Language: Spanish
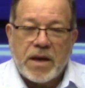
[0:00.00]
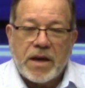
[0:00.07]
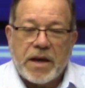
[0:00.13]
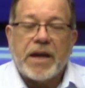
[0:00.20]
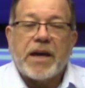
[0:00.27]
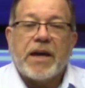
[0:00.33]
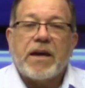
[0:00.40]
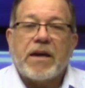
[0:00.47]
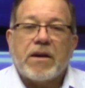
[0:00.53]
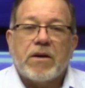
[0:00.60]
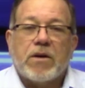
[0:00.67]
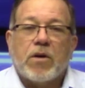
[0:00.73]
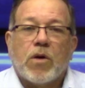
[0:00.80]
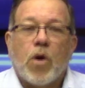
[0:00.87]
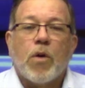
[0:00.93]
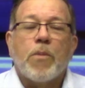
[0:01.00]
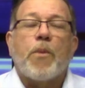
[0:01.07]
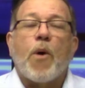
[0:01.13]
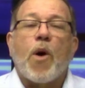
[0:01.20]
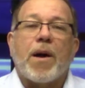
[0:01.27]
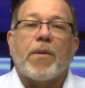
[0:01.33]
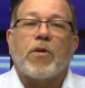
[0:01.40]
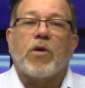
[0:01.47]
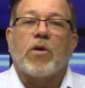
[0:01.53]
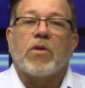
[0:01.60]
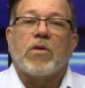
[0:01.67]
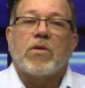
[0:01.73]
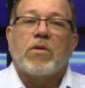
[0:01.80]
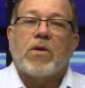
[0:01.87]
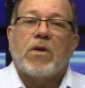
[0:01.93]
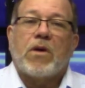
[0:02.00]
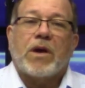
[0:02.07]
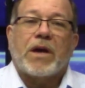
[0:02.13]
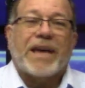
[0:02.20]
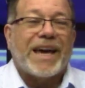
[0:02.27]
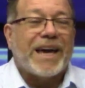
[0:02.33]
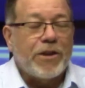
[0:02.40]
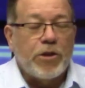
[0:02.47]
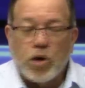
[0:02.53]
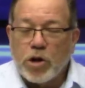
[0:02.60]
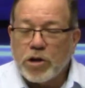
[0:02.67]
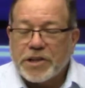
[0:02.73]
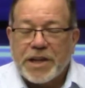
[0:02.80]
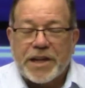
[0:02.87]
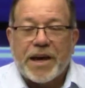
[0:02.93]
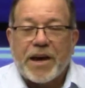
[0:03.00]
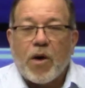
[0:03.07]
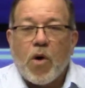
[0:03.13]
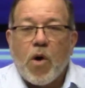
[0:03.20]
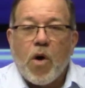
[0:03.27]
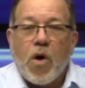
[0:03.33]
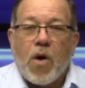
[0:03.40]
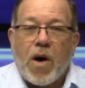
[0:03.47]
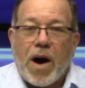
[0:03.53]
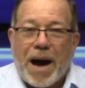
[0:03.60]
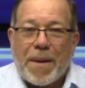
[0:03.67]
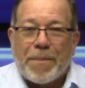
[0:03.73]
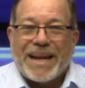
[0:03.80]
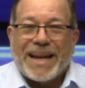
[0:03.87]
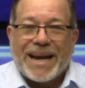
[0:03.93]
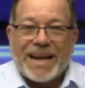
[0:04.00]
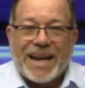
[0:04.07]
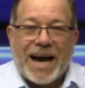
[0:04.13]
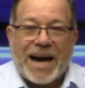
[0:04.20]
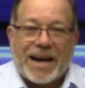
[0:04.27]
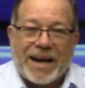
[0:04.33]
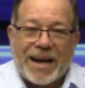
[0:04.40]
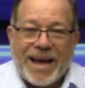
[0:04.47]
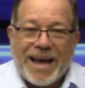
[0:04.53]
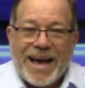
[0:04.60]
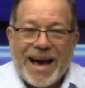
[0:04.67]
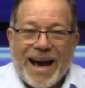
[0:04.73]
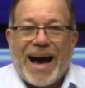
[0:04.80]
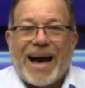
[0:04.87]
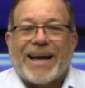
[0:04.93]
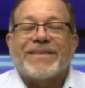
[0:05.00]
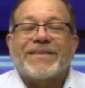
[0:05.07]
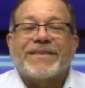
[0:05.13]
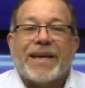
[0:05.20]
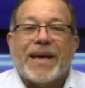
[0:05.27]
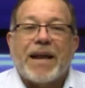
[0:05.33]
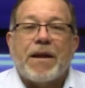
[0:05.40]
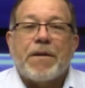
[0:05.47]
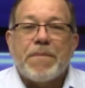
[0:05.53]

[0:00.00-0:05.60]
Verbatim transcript: y un pueblo que no se dejó amilanar ante el